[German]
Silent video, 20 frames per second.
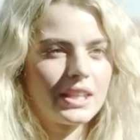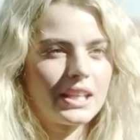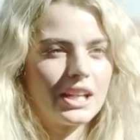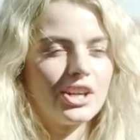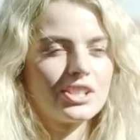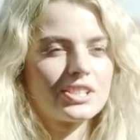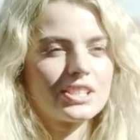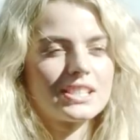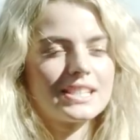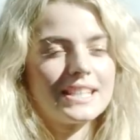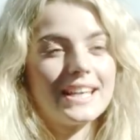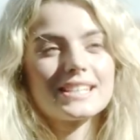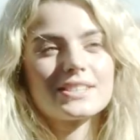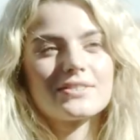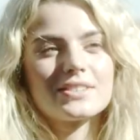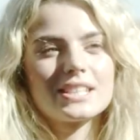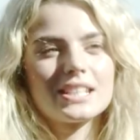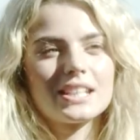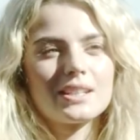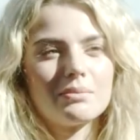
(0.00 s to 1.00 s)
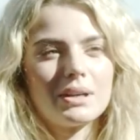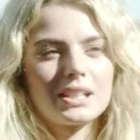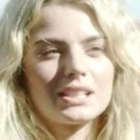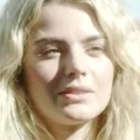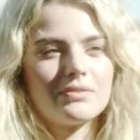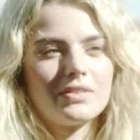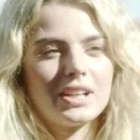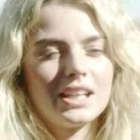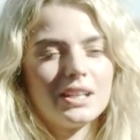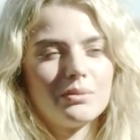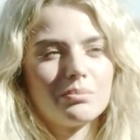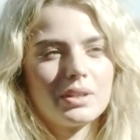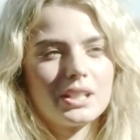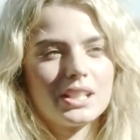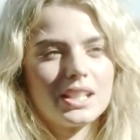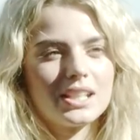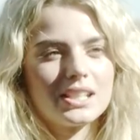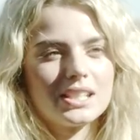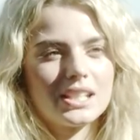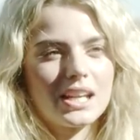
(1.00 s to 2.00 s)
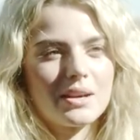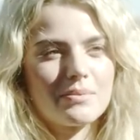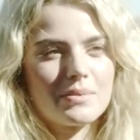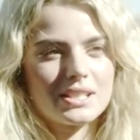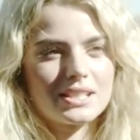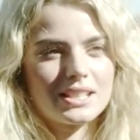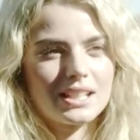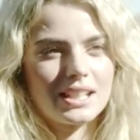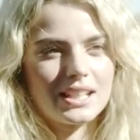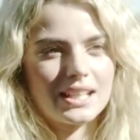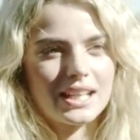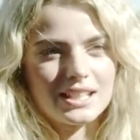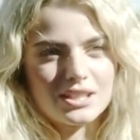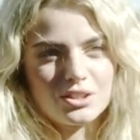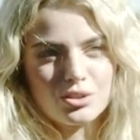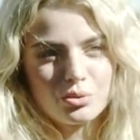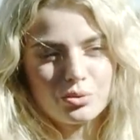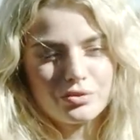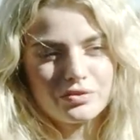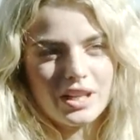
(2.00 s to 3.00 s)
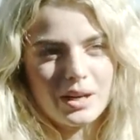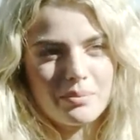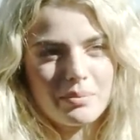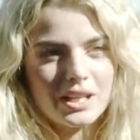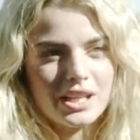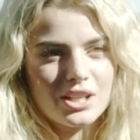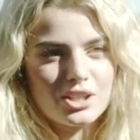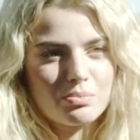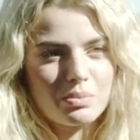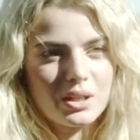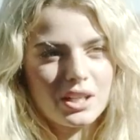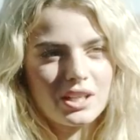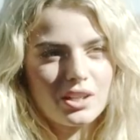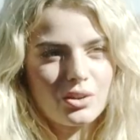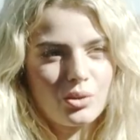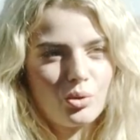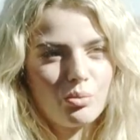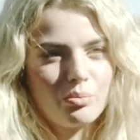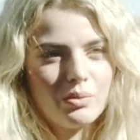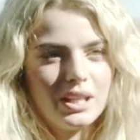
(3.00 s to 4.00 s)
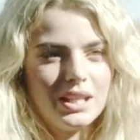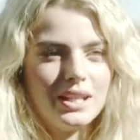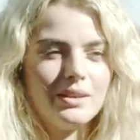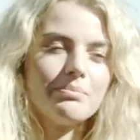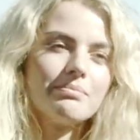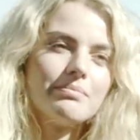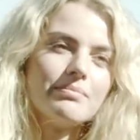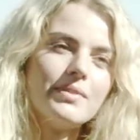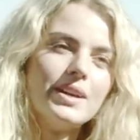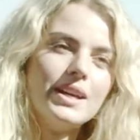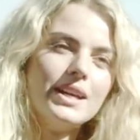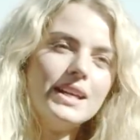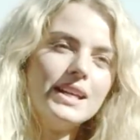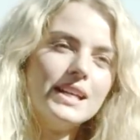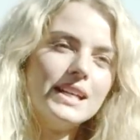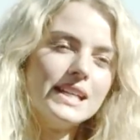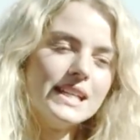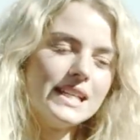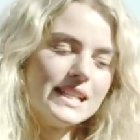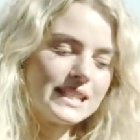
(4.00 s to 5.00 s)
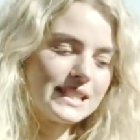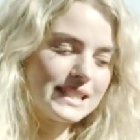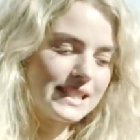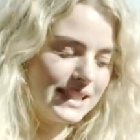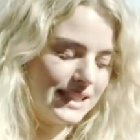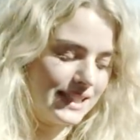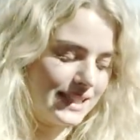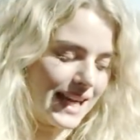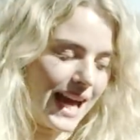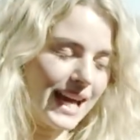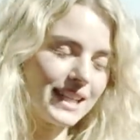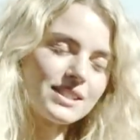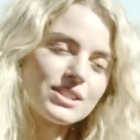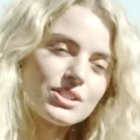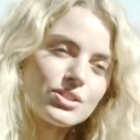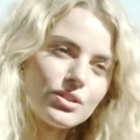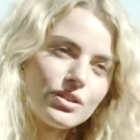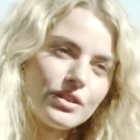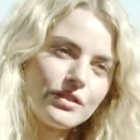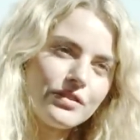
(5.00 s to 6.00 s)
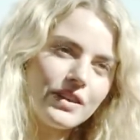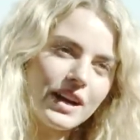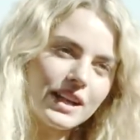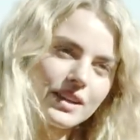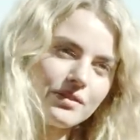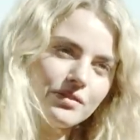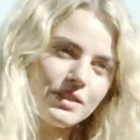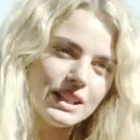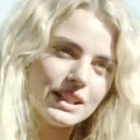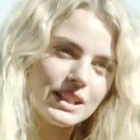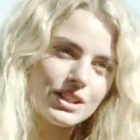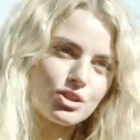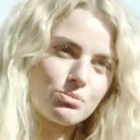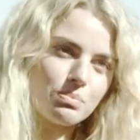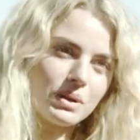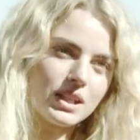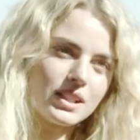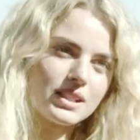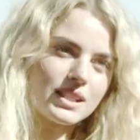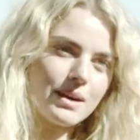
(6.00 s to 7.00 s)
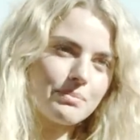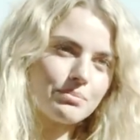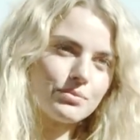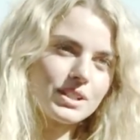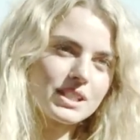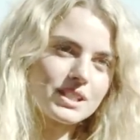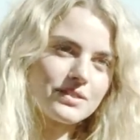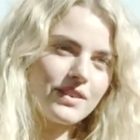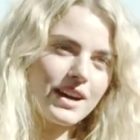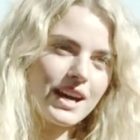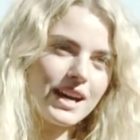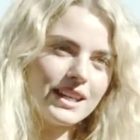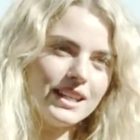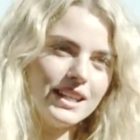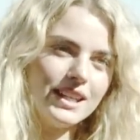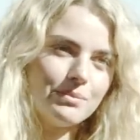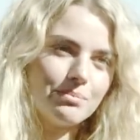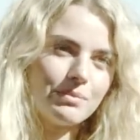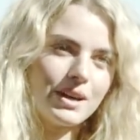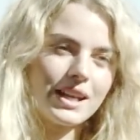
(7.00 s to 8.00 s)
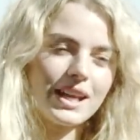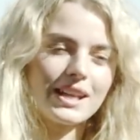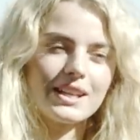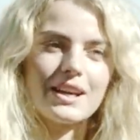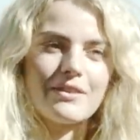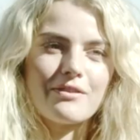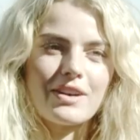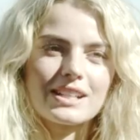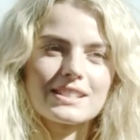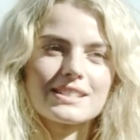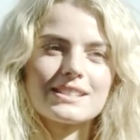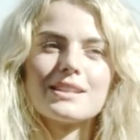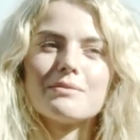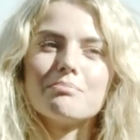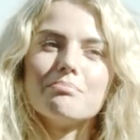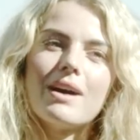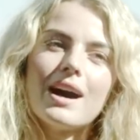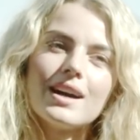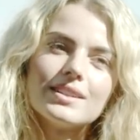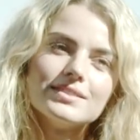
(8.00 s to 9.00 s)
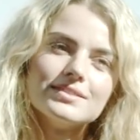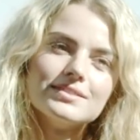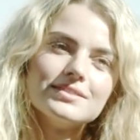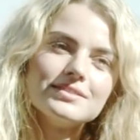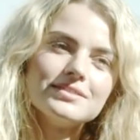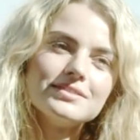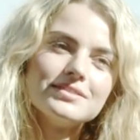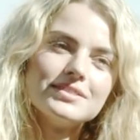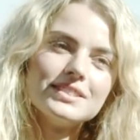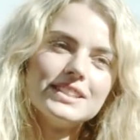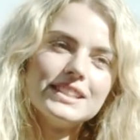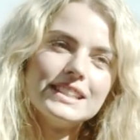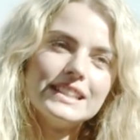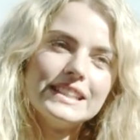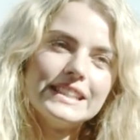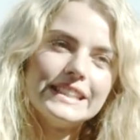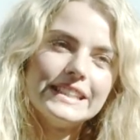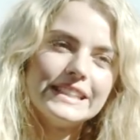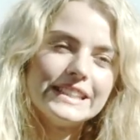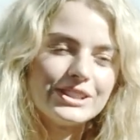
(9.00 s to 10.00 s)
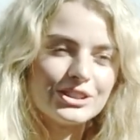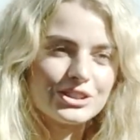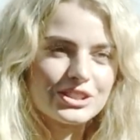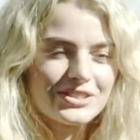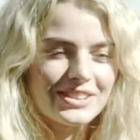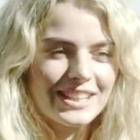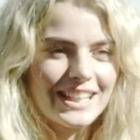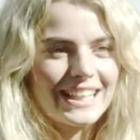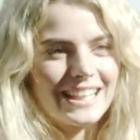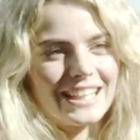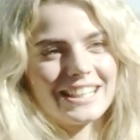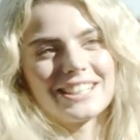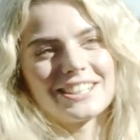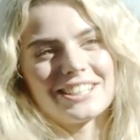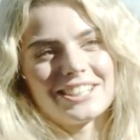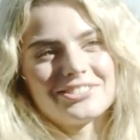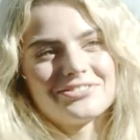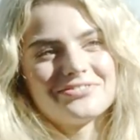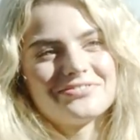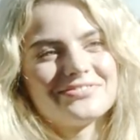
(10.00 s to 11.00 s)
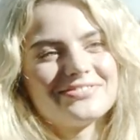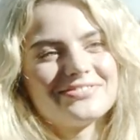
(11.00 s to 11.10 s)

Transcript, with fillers: Genau, also das erste, was ich gemacht habe, war eben bei der DKMS dann gleich anzurufen nach meiner Spende, um eben die Daten zu erfahren, an wen ich gespendet habe. Und das war eben an einen erwachsenen Mann. Und zwar nach Kanada.